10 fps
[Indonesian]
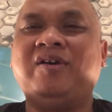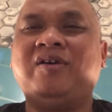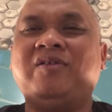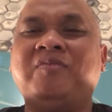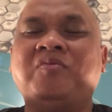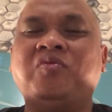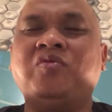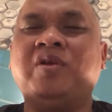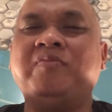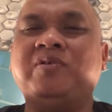
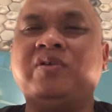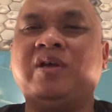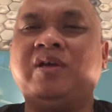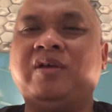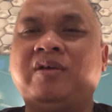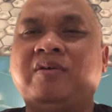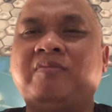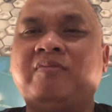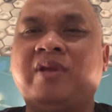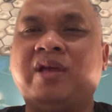kemudian bisa
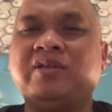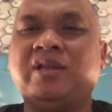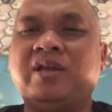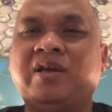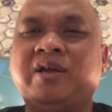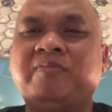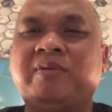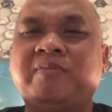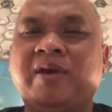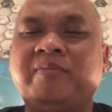melaksanakan
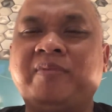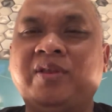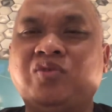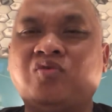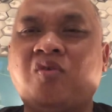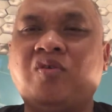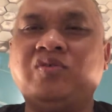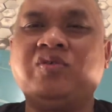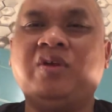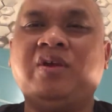bermain
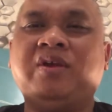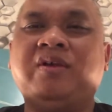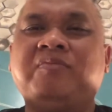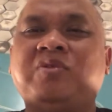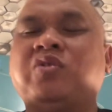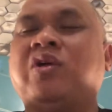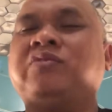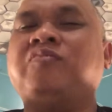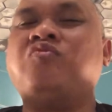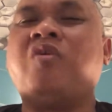medsos, bisa
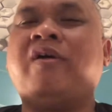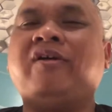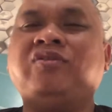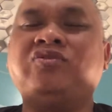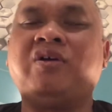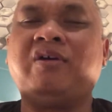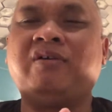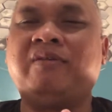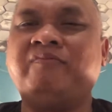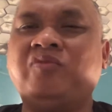semua
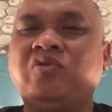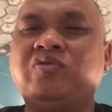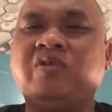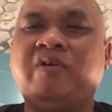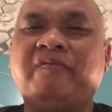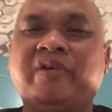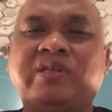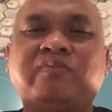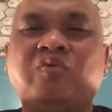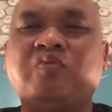Instagram bisa,
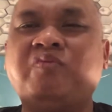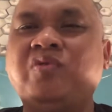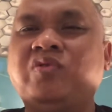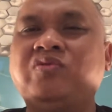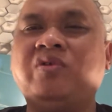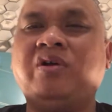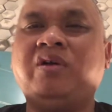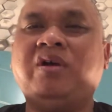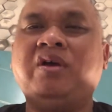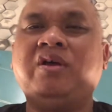Facebook bisa,
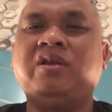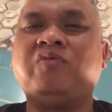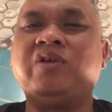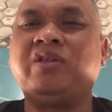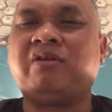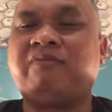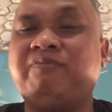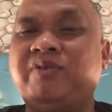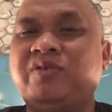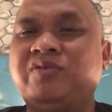Twitter
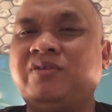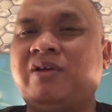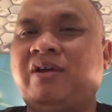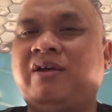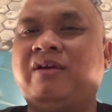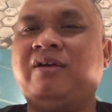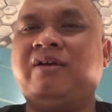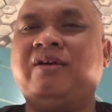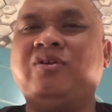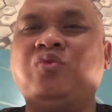bisa,
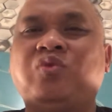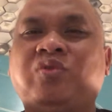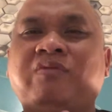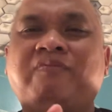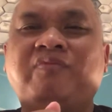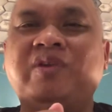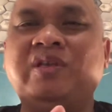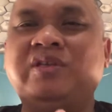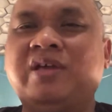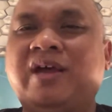YouTube
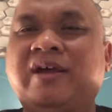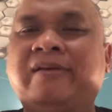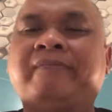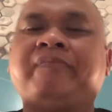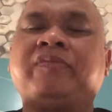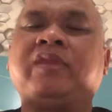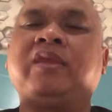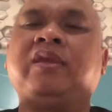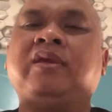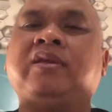bisa
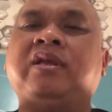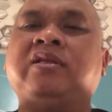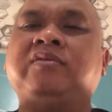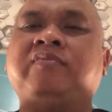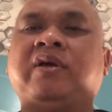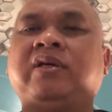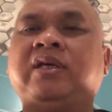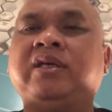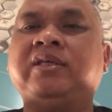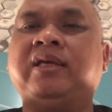dan
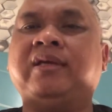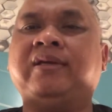sebagainya.